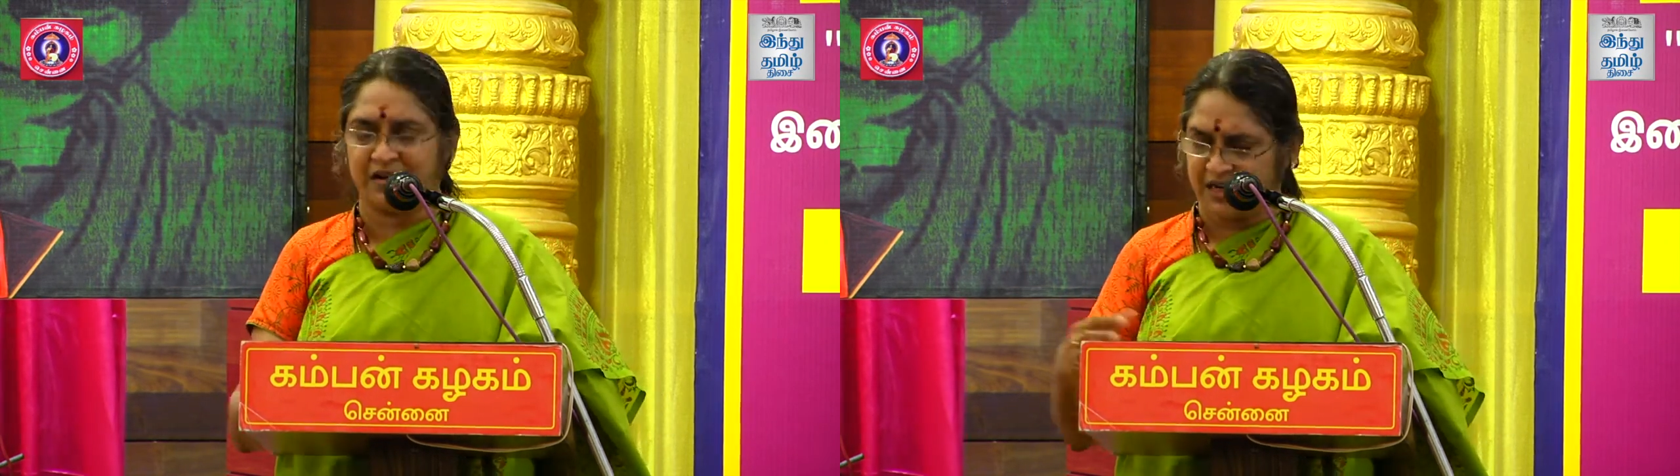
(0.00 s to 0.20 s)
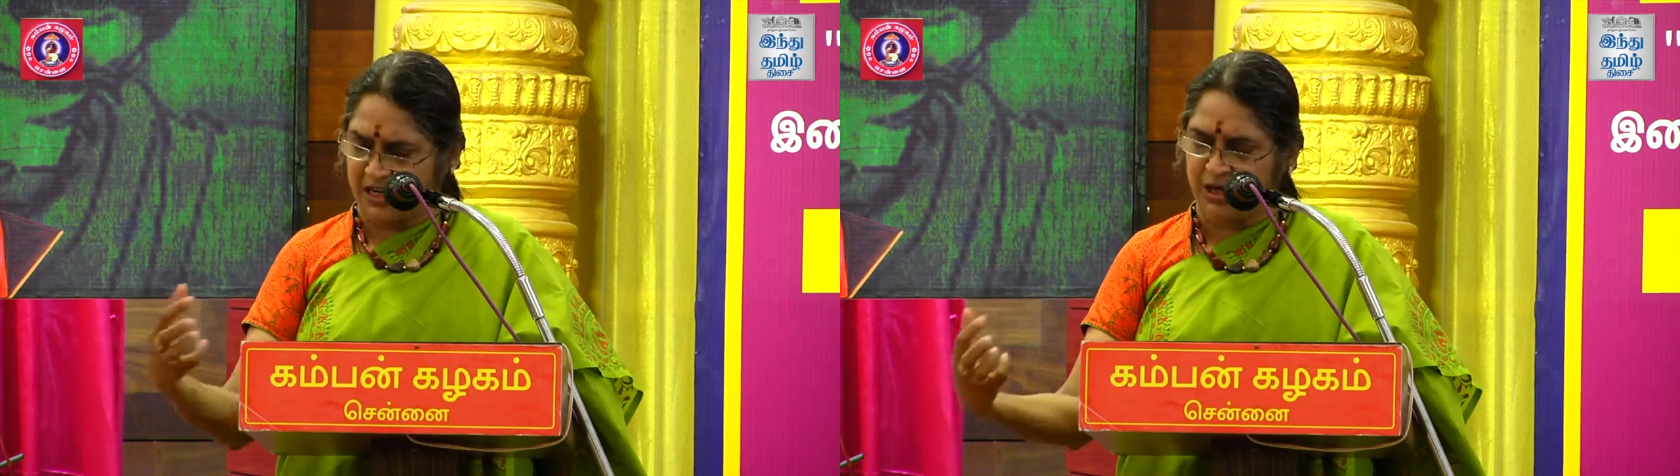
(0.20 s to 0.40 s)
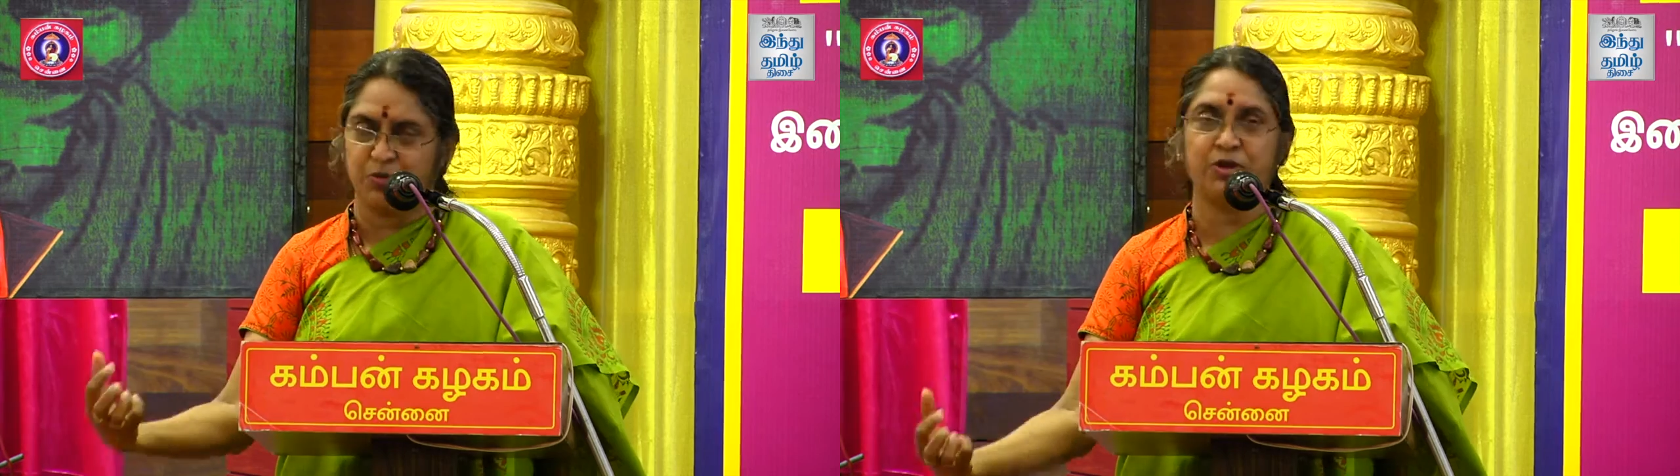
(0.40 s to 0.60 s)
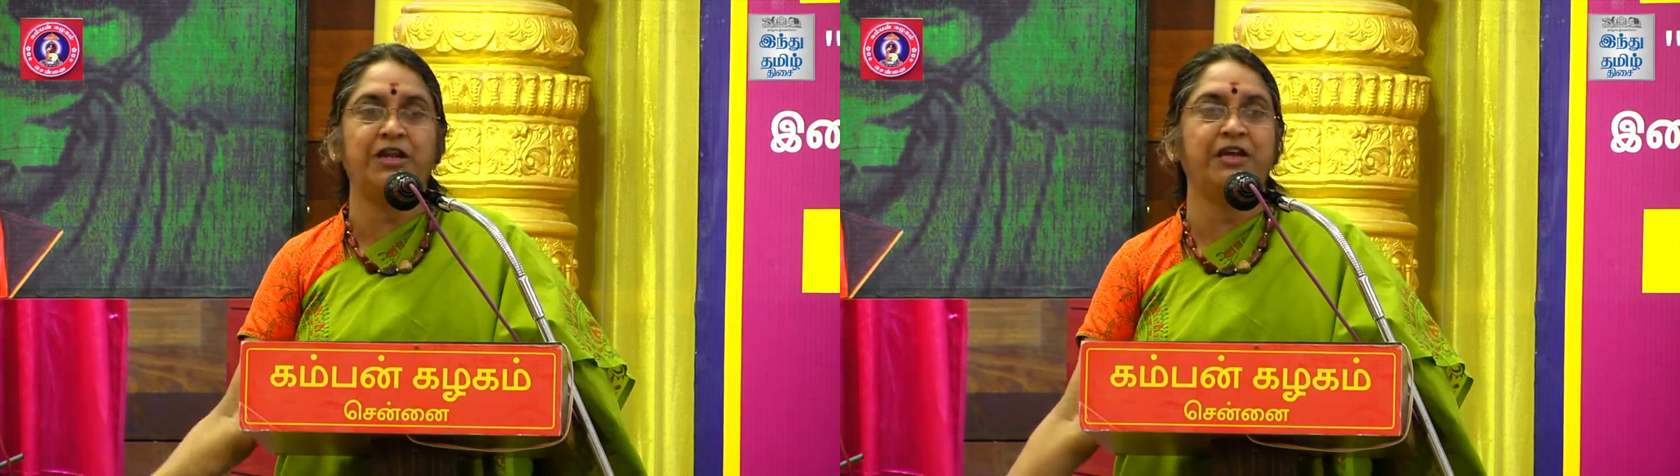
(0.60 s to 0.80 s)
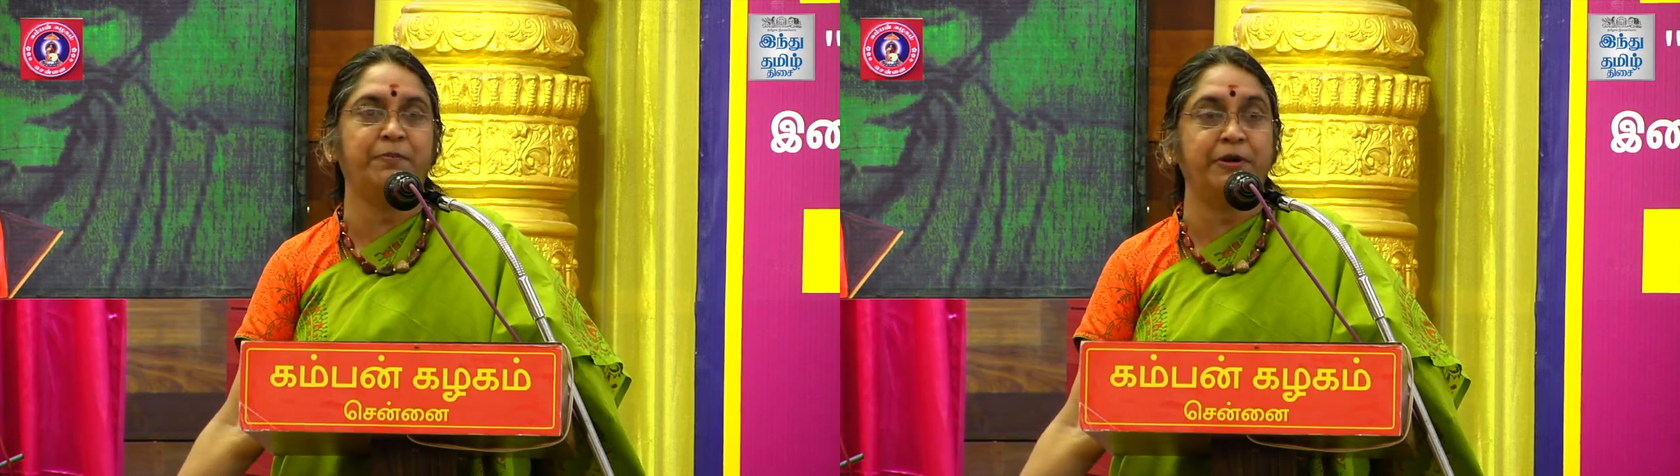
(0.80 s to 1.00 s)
அன்றைக்கு முதலை